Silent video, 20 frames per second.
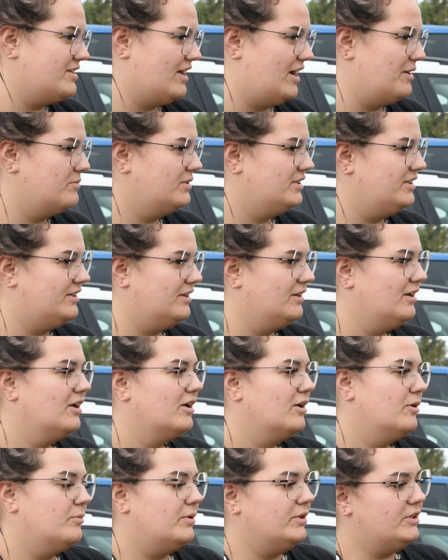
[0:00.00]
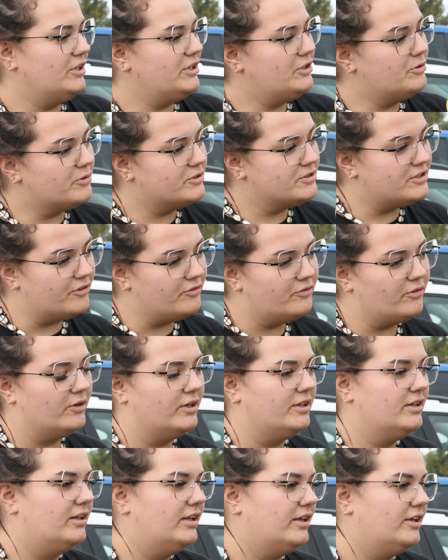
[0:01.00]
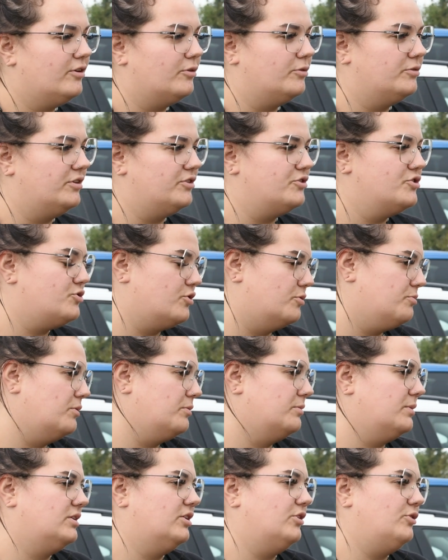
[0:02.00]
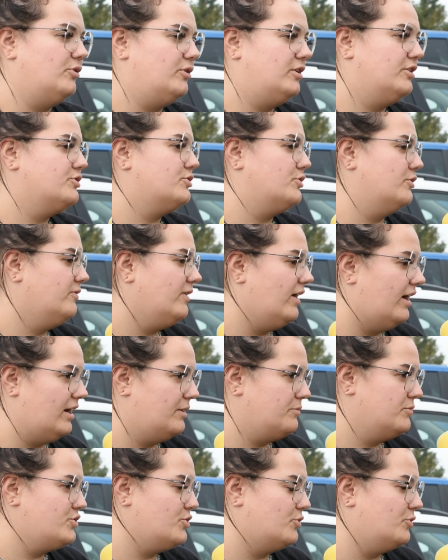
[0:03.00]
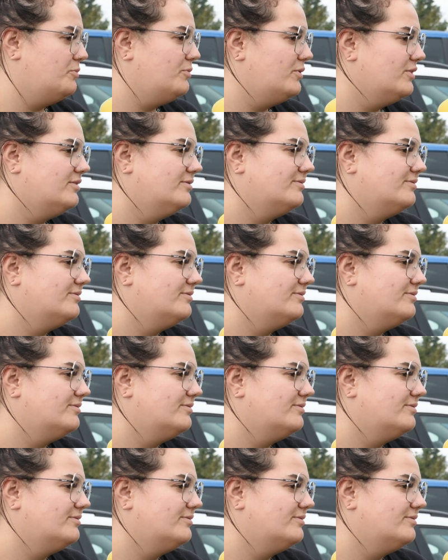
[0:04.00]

ist einmal die Bedienung sehr freundlich und den Sturm haben wir natürlich selber auch im Shop.